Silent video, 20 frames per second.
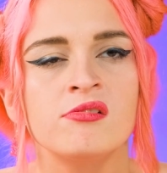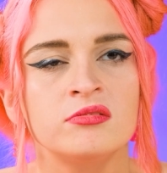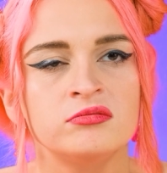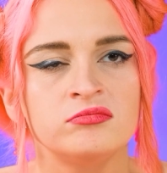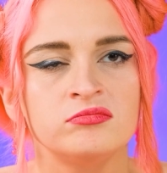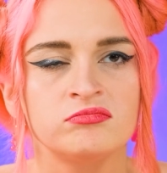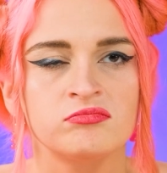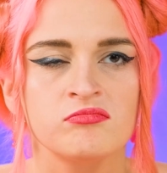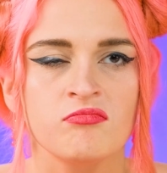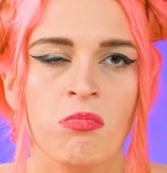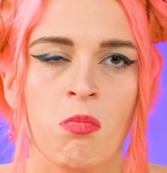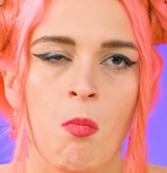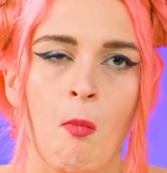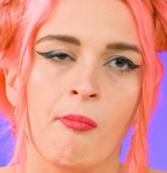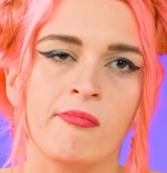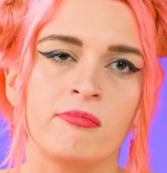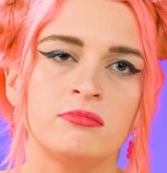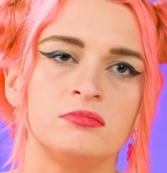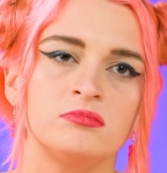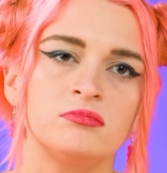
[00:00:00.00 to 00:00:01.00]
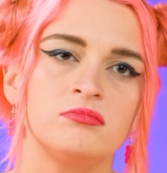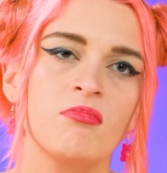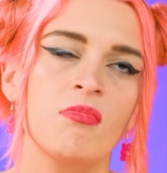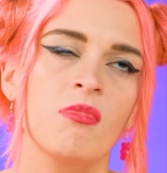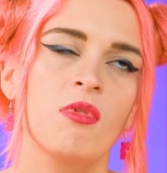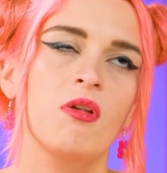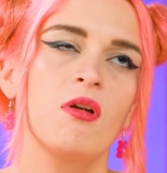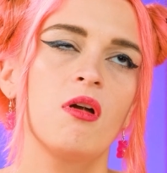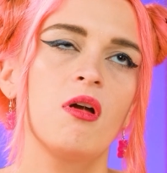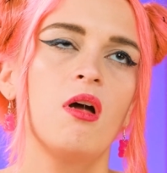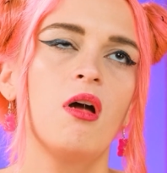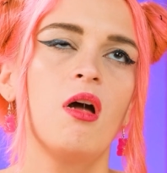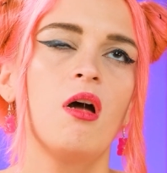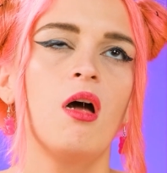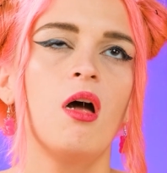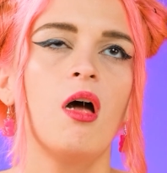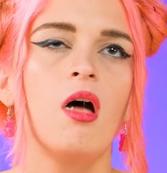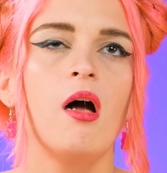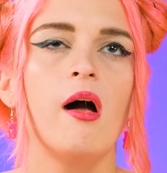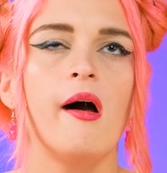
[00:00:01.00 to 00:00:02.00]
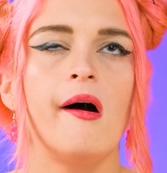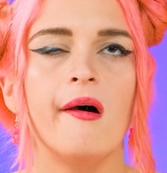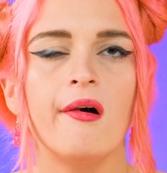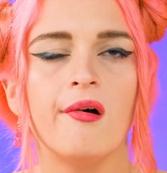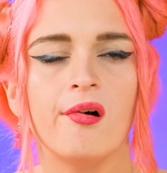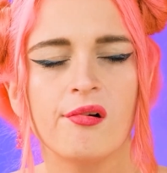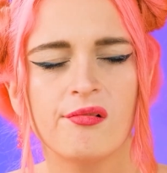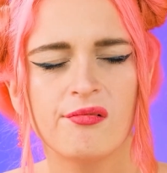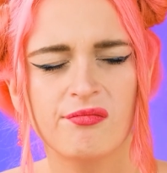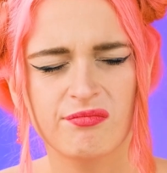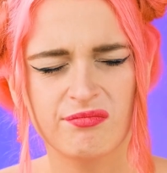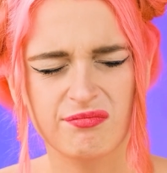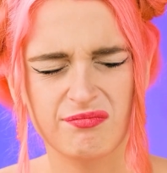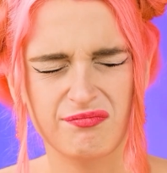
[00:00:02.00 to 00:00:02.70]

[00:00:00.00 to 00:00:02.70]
Nie zniosę tego dłużej. Ups,